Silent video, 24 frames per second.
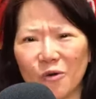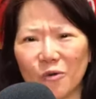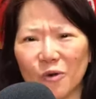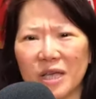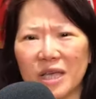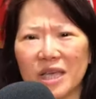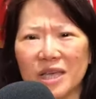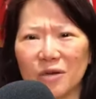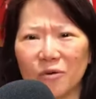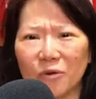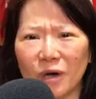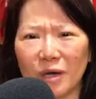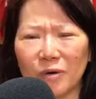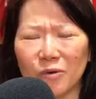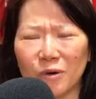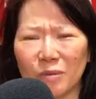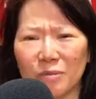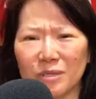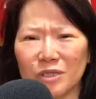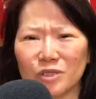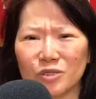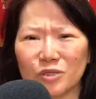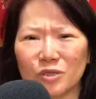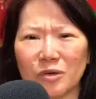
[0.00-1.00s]
我以为我
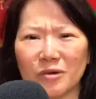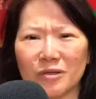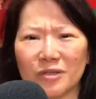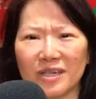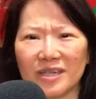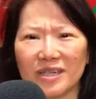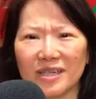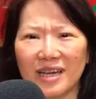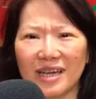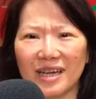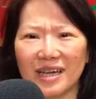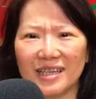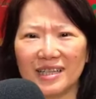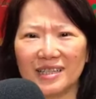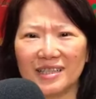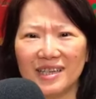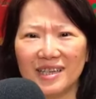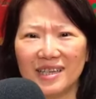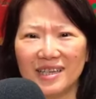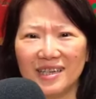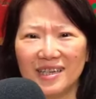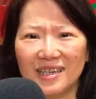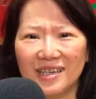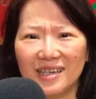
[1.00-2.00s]
们所有的人
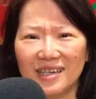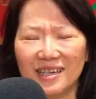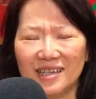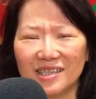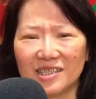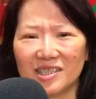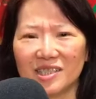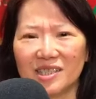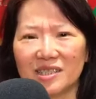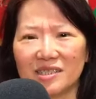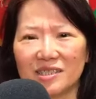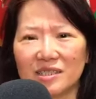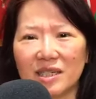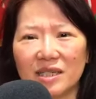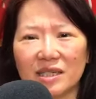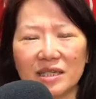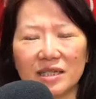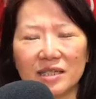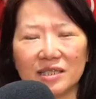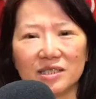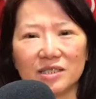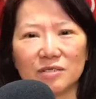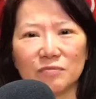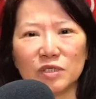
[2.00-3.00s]
是这
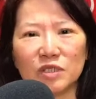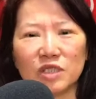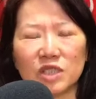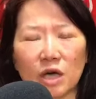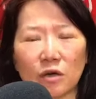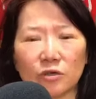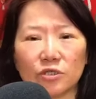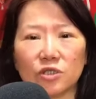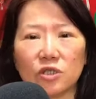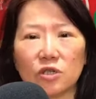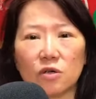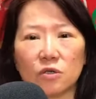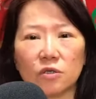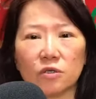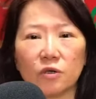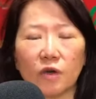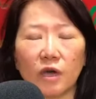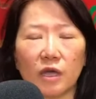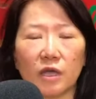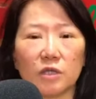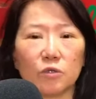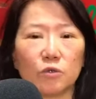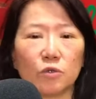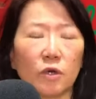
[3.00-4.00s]
跟是不是小时候
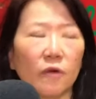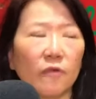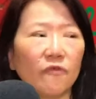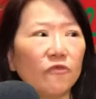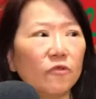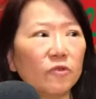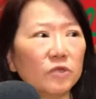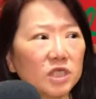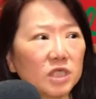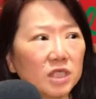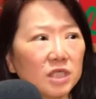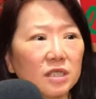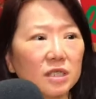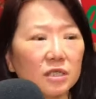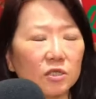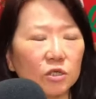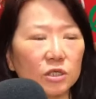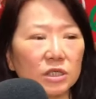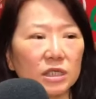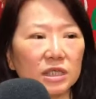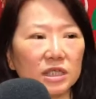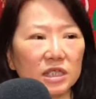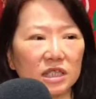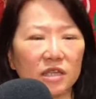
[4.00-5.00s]
呃父亲，就
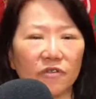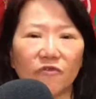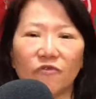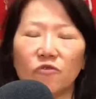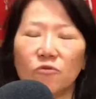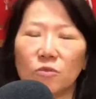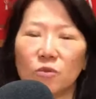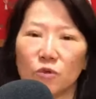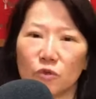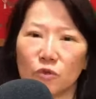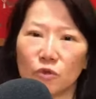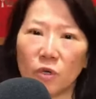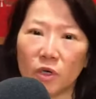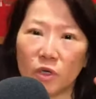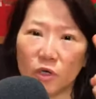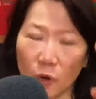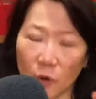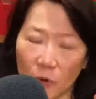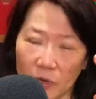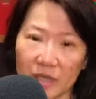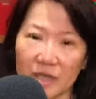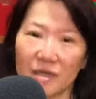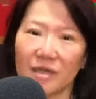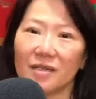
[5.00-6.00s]
是你的父母如果有
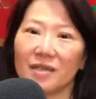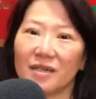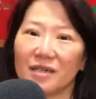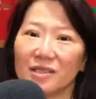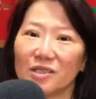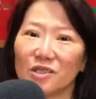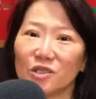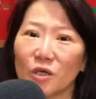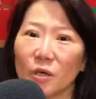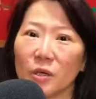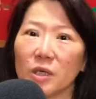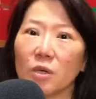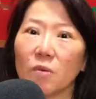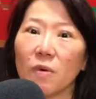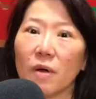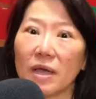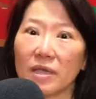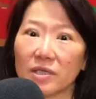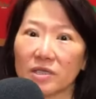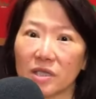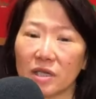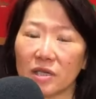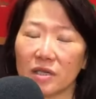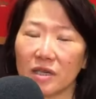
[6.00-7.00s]
一个人是所谓的外
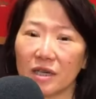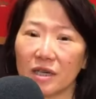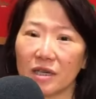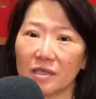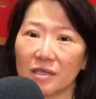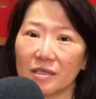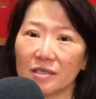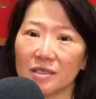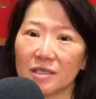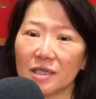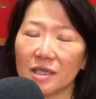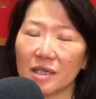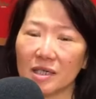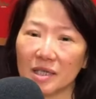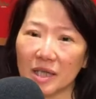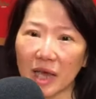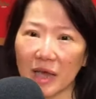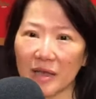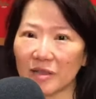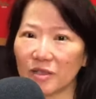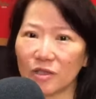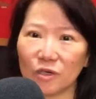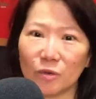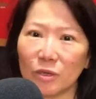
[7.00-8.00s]
省人，这个
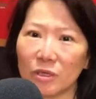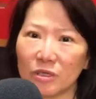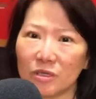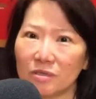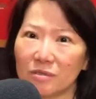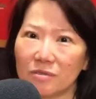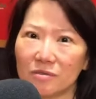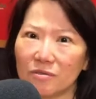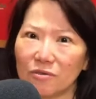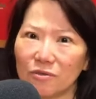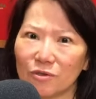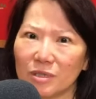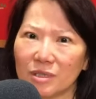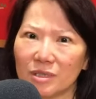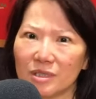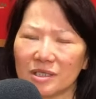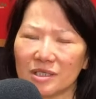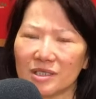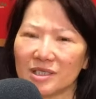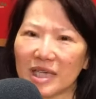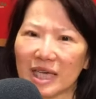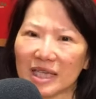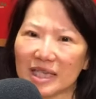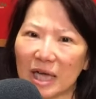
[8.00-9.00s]
菜你就会觉得
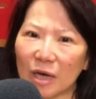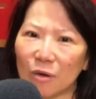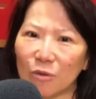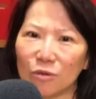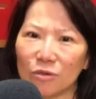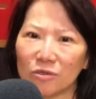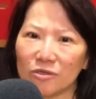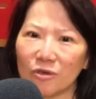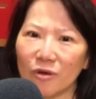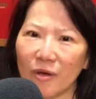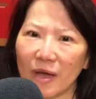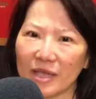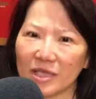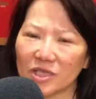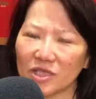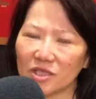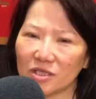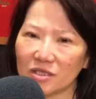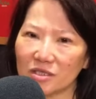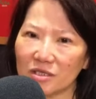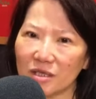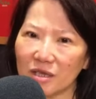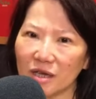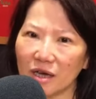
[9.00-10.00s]
是家家户户都爱
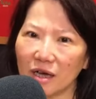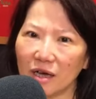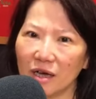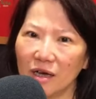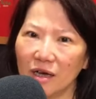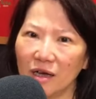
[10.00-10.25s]
吃的。